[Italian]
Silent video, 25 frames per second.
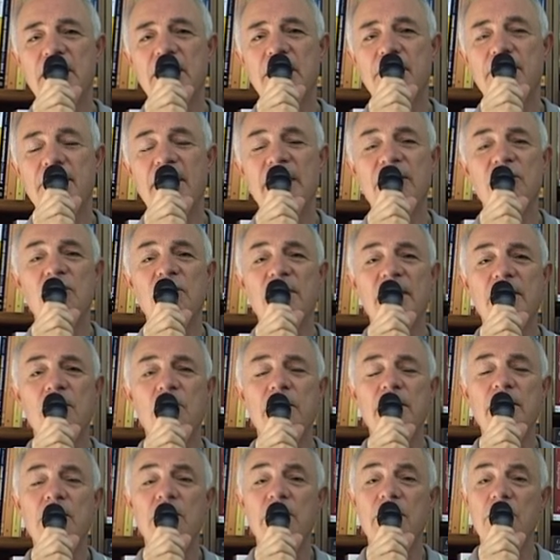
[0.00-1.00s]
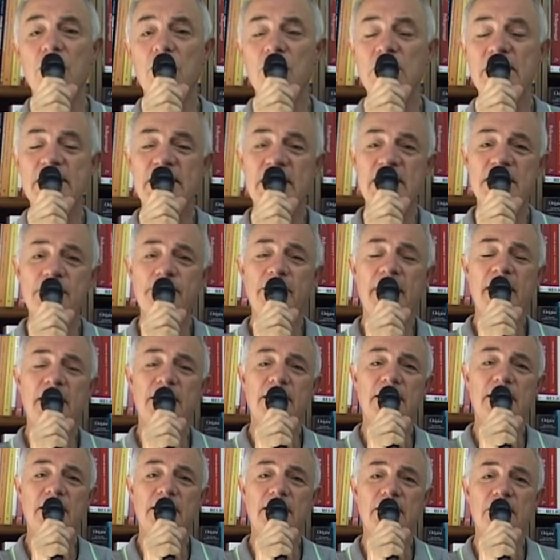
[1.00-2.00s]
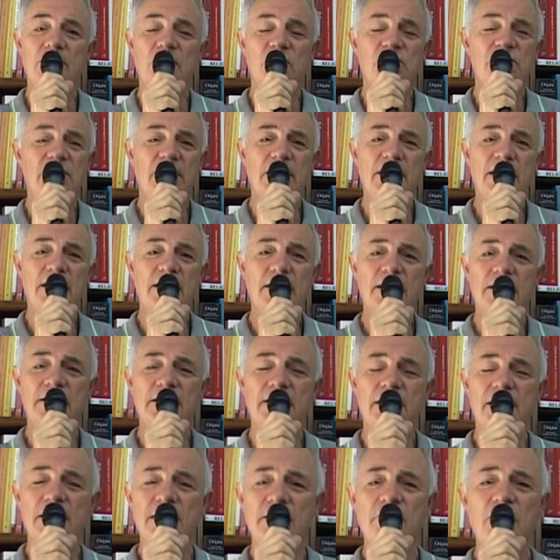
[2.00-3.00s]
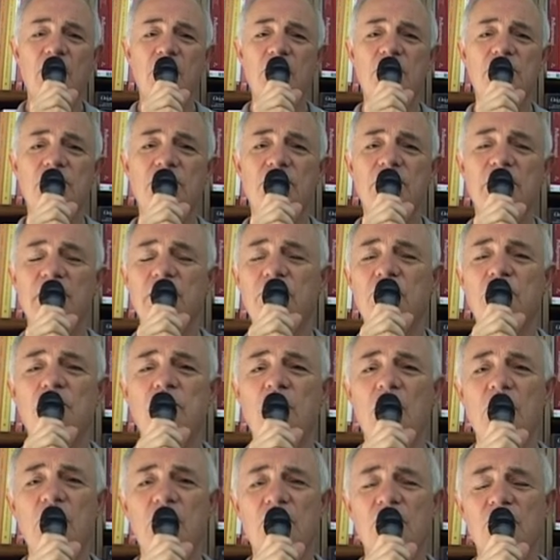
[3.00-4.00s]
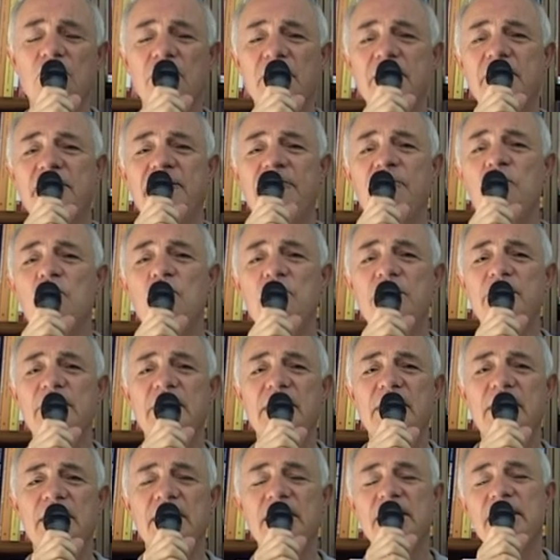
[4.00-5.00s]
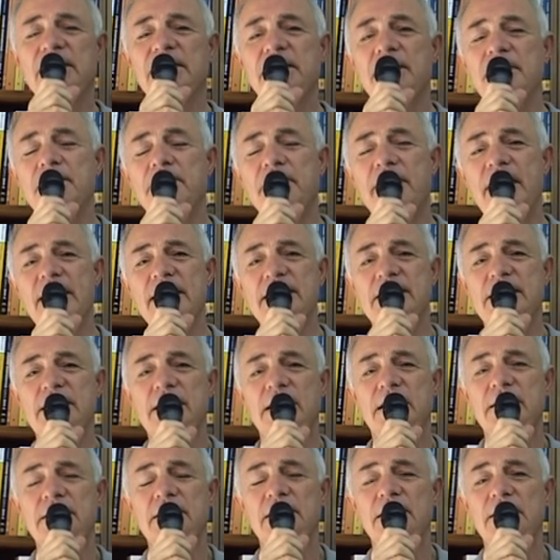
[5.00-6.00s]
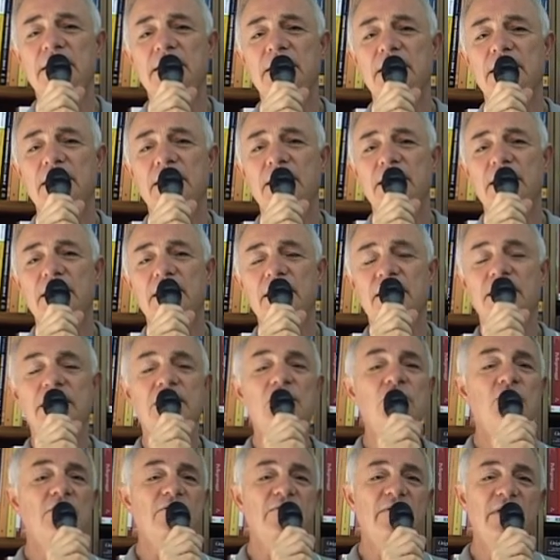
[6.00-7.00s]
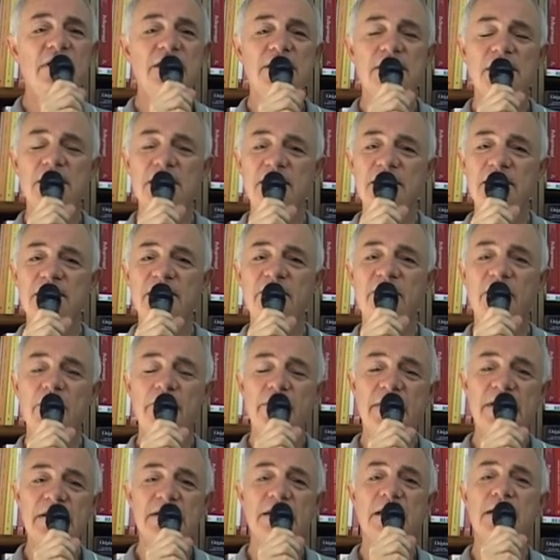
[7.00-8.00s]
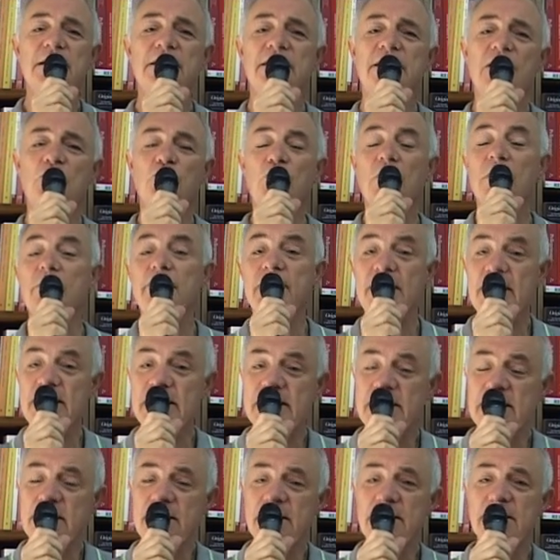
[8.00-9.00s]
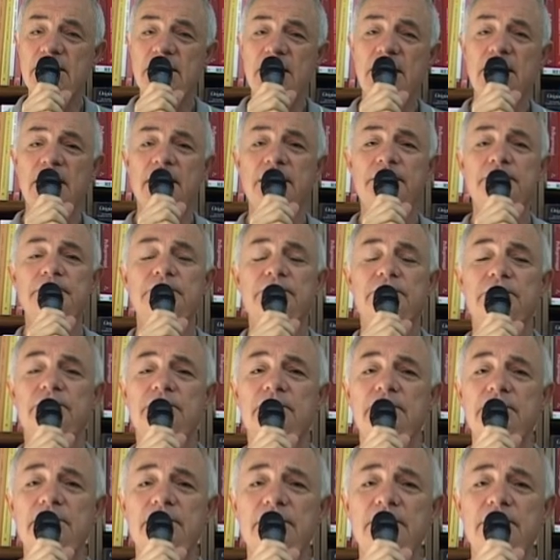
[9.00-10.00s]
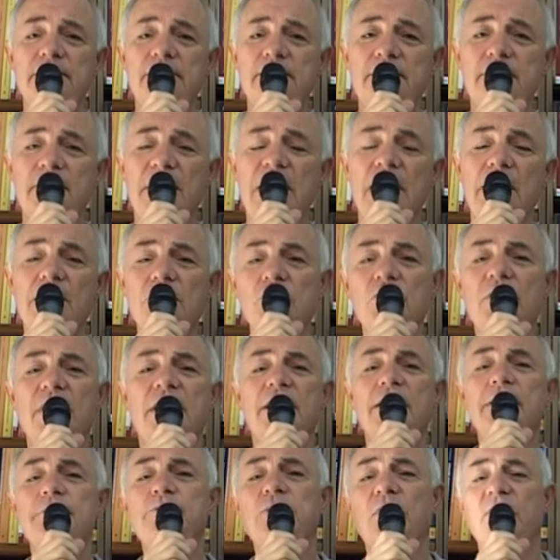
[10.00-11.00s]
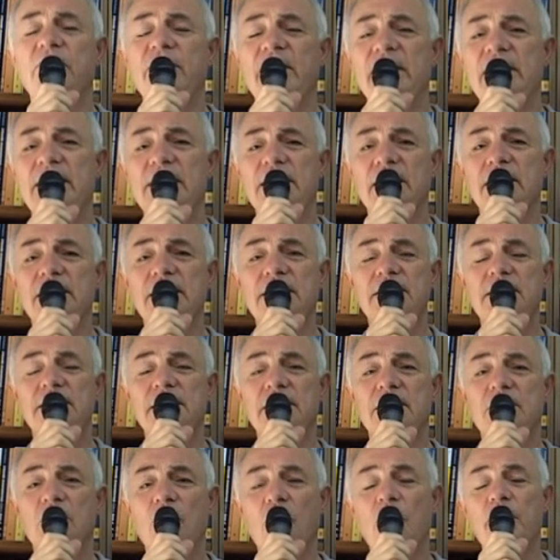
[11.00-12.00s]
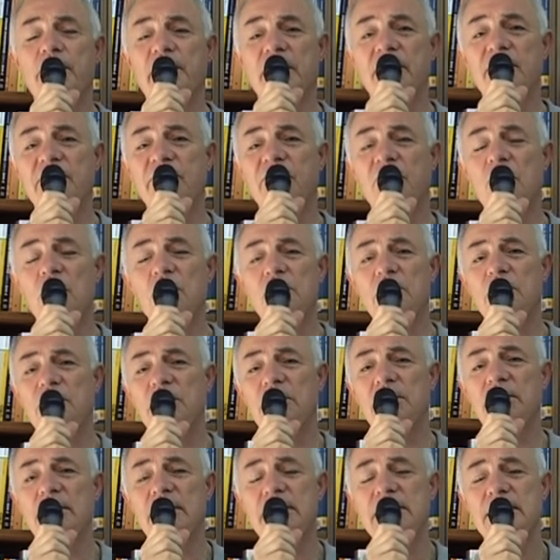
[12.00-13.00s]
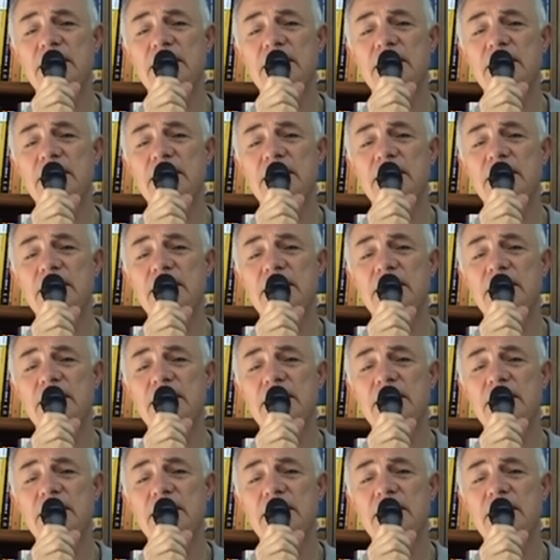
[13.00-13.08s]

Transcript: ma non è quello che lui si aspetta, lo cerca nel terremoto, nel tuono, nel fulmine, nella tempesta. Dio invece si fa presente in una brezza leggera. È allora che il profeta si copre il volto,